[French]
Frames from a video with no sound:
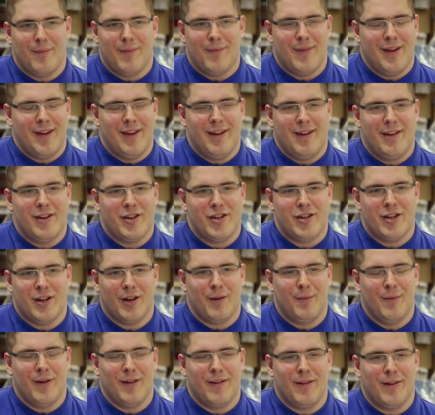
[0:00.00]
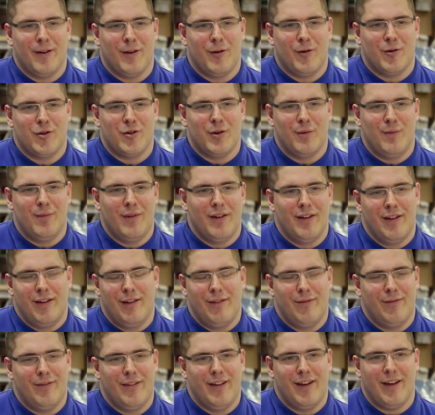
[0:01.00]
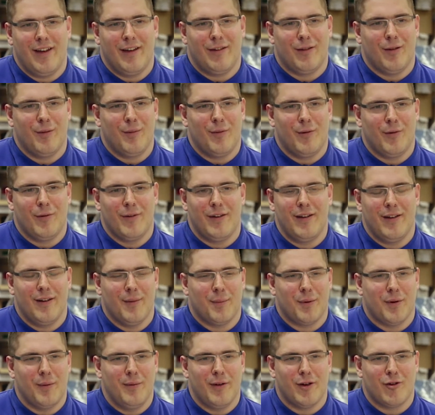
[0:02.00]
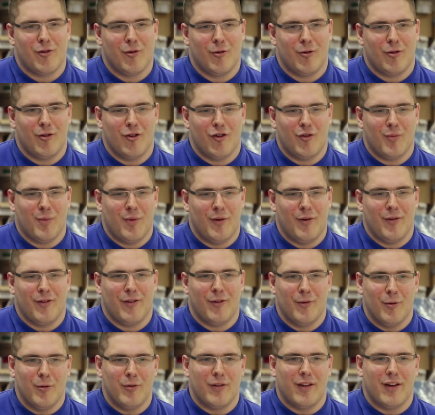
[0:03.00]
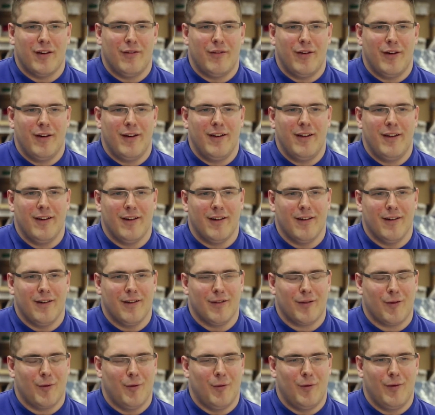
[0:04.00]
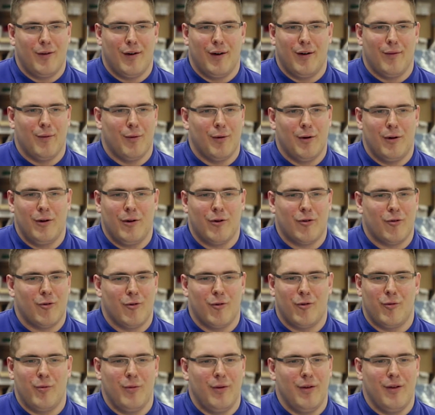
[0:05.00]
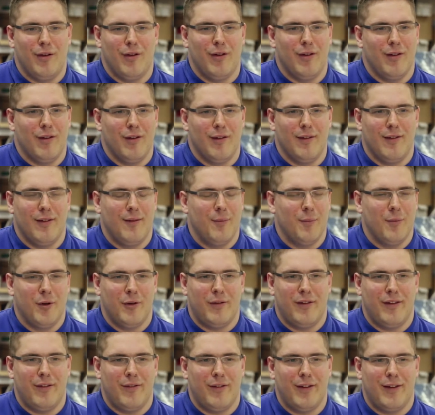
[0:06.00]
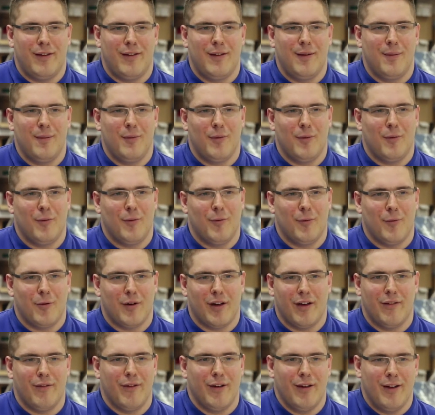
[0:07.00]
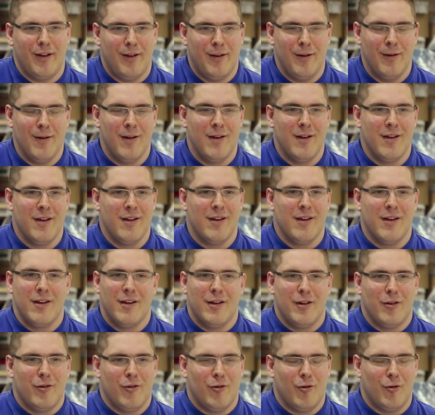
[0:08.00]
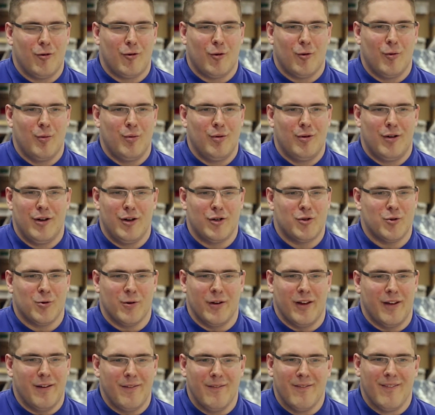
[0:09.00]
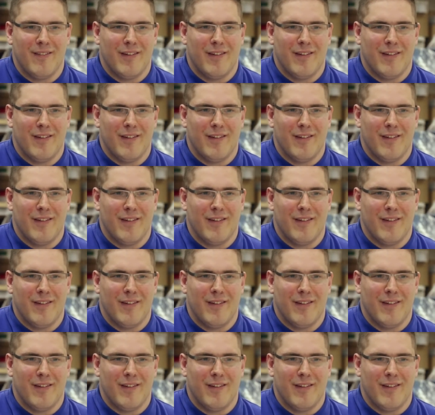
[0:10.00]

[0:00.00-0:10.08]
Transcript: Ben, chaque matin quand je me lève, directement, dès la première chose que je pense au travail, à ce qu'on va avoir, je suis motivé dès mon réveil jusqu'au bout de la journée.